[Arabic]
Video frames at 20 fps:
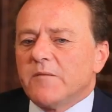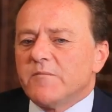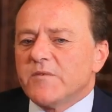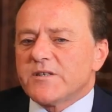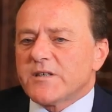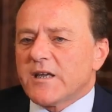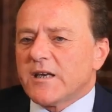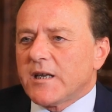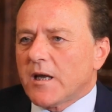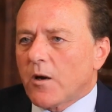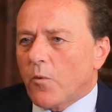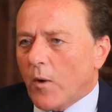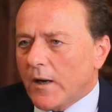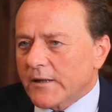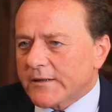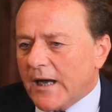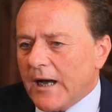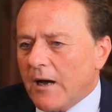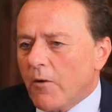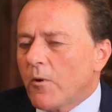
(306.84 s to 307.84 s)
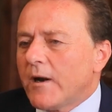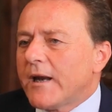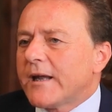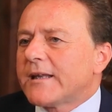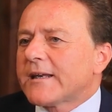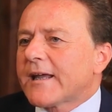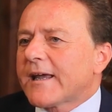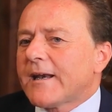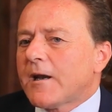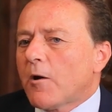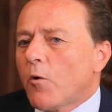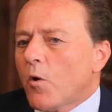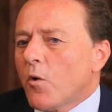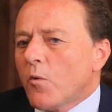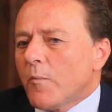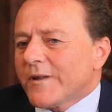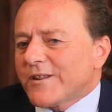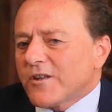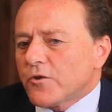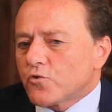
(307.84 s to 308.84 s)
على الميزانيه واضحه ولكن غير
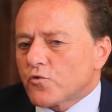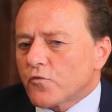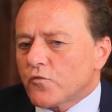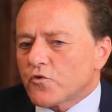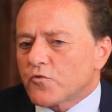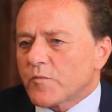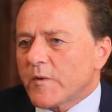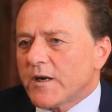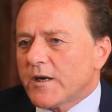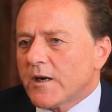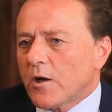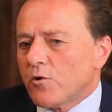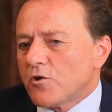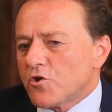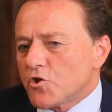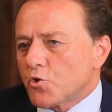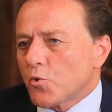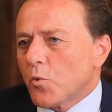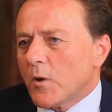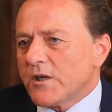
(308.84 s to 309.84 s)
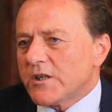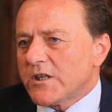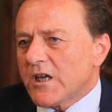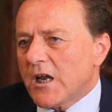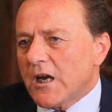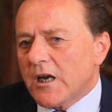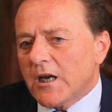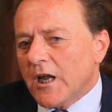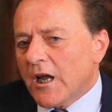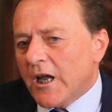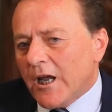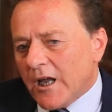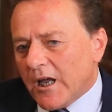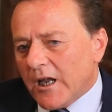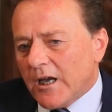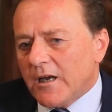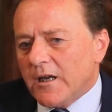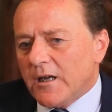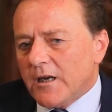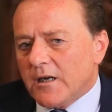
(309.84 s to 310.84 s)
انه ما تنشوفوش بانه الجدوى ديال
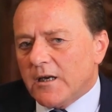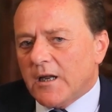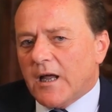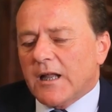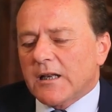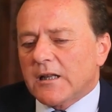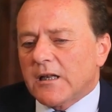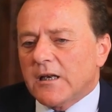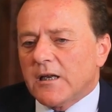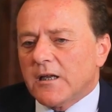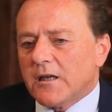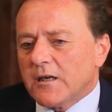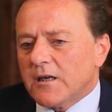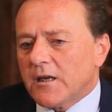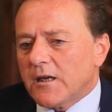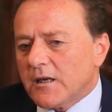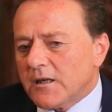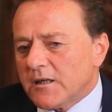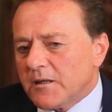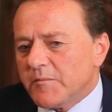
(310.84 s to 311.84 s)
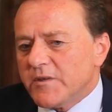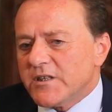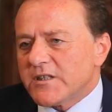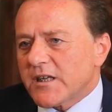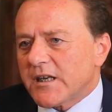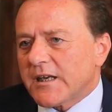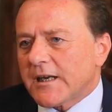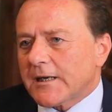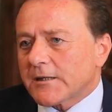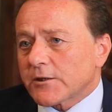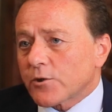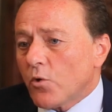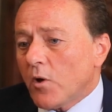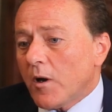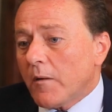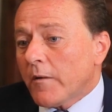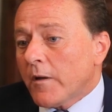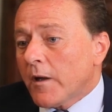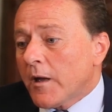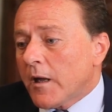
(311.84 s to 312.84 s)
هذه الميزانيه
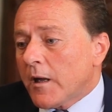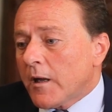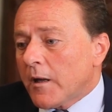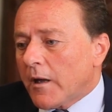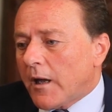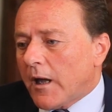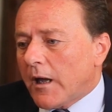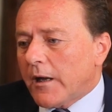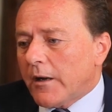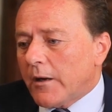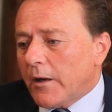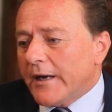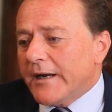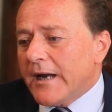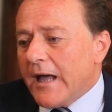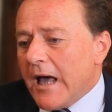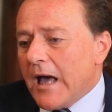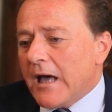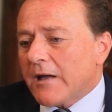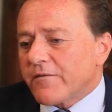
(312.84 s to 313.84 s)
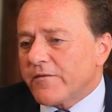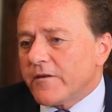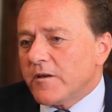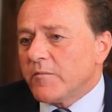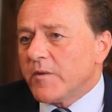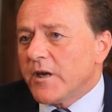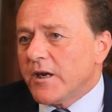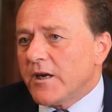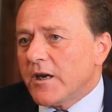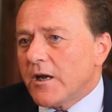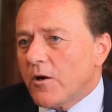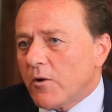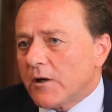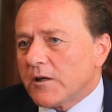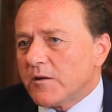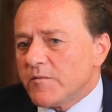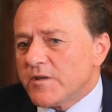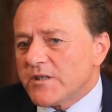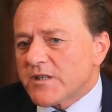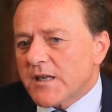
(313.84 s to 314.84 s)
نعطيوها حنا عارفين بانه
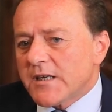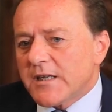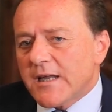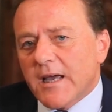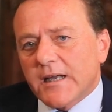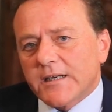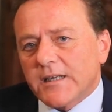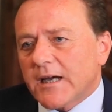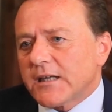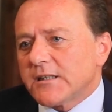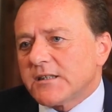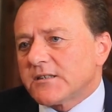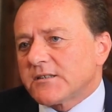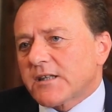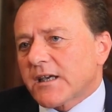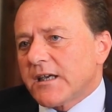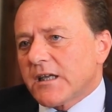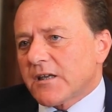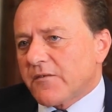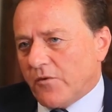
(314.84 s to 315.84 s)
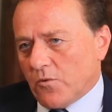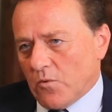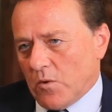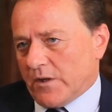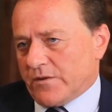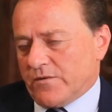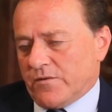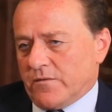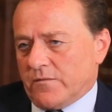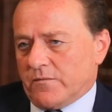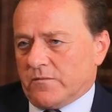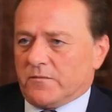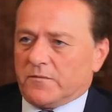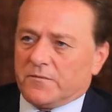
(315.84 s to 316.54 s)
هذه الميزانيه هذه غادي تتغير في الوقت